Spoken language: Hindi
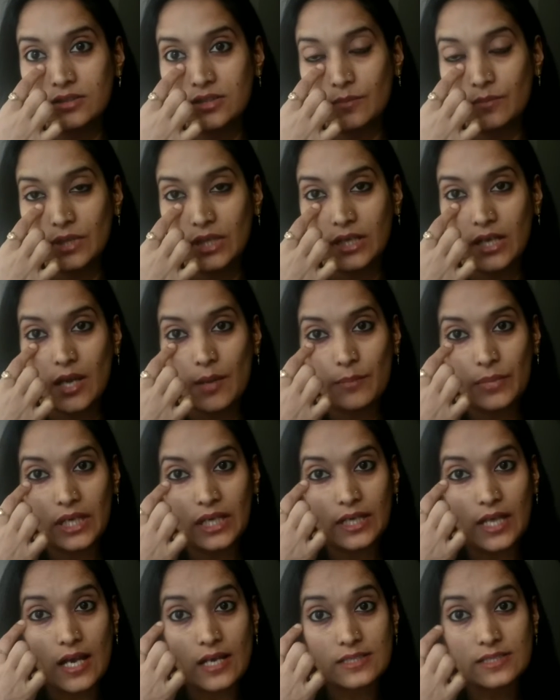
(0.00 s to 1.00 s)
जब तक
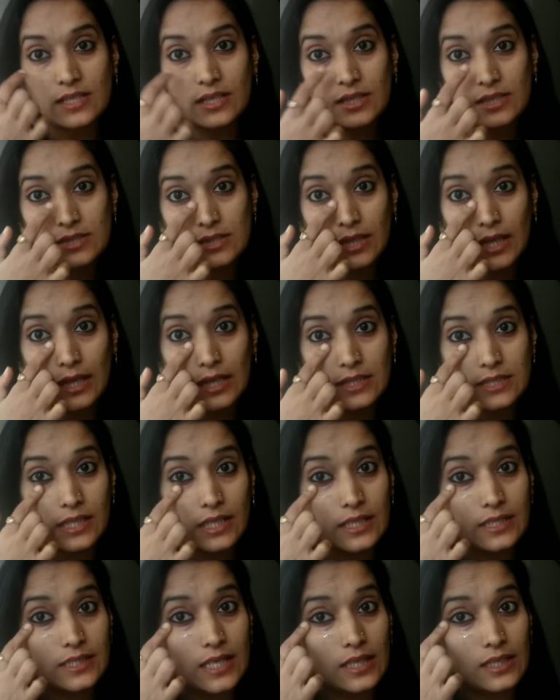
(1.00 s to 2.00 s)
आपके डार्क सर्कल्स नहीं
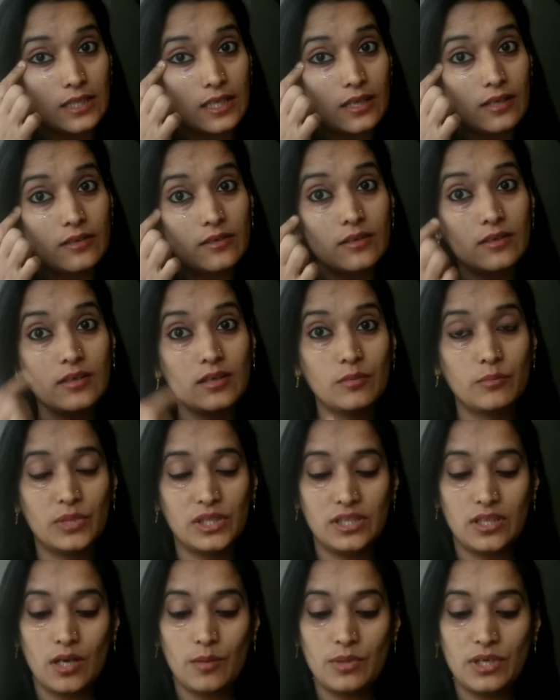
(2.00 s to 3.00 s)
चले जाते
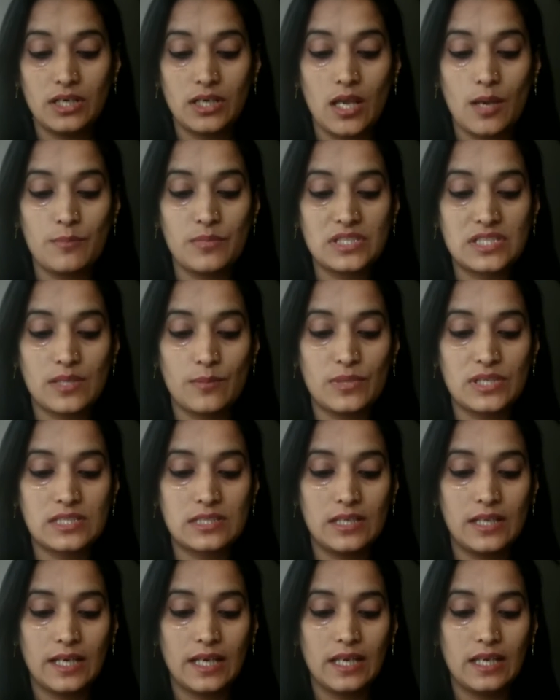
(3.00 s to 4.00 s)
पंद्रह मिनट आप इसे
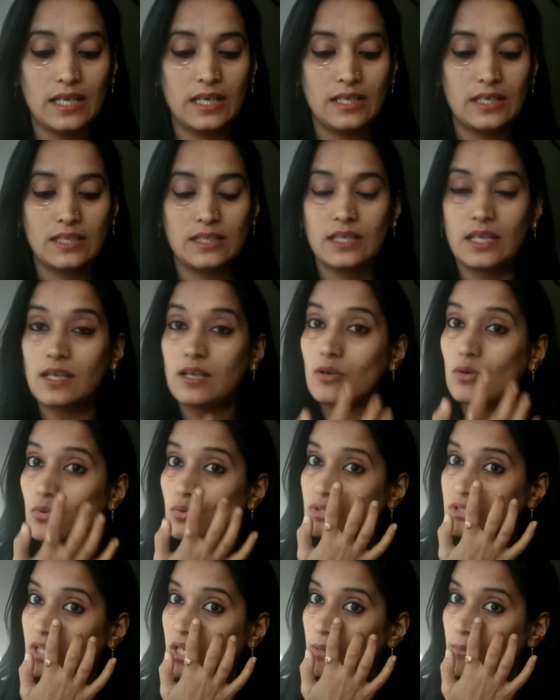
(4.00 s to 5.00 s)
बस लगे रहने दें
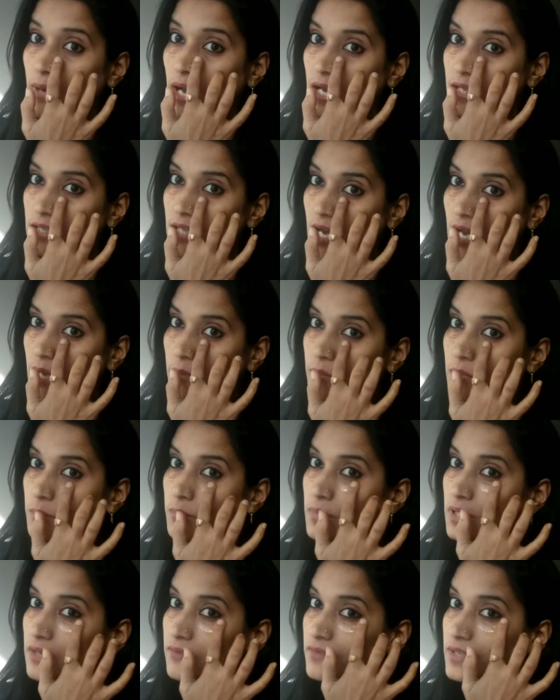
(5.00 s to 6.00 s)
उसके बाद आप
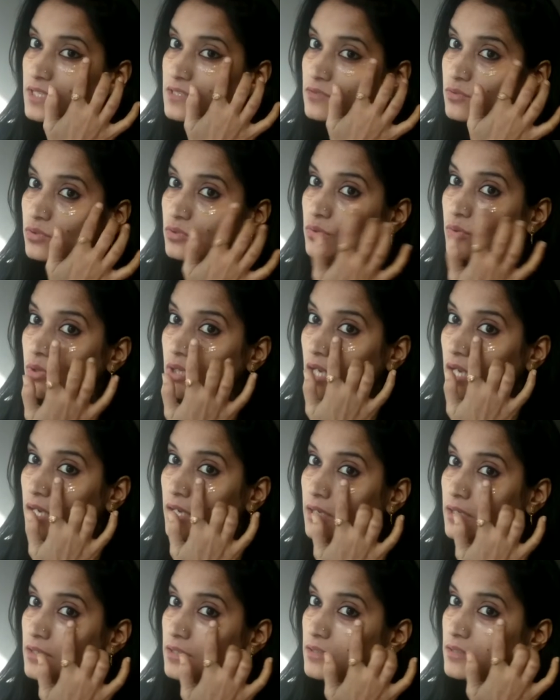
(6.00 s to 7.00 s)
अपने फेस को धो
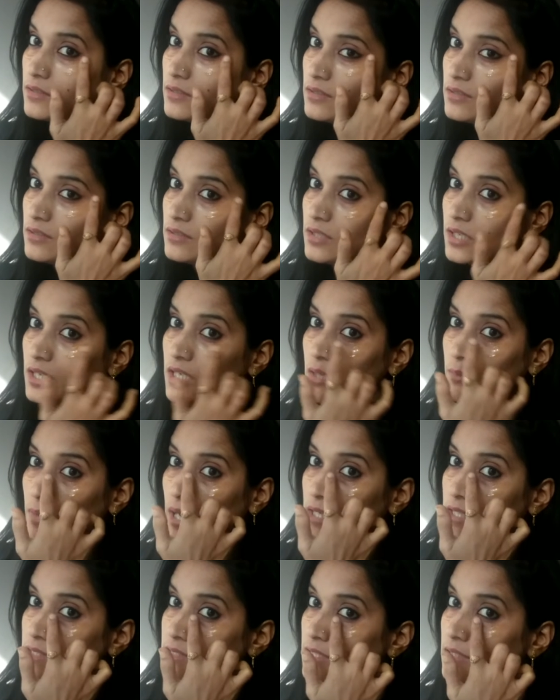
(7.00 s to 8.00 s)
लेंगे ठंडे
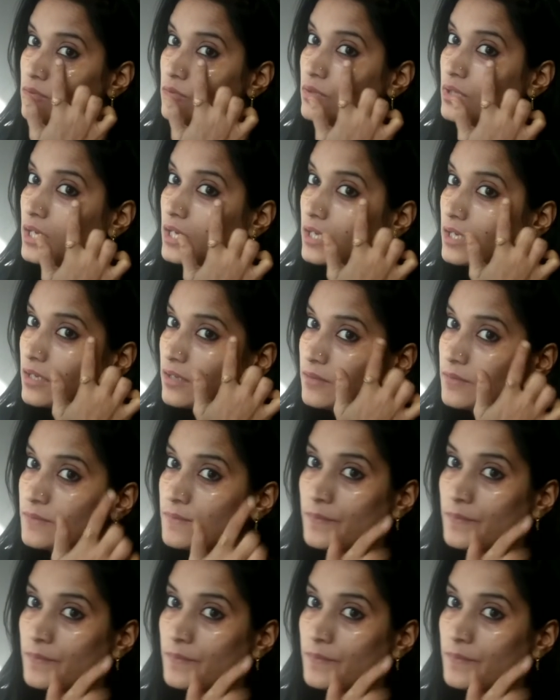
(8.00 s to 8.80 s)
पानी से धो लेंगे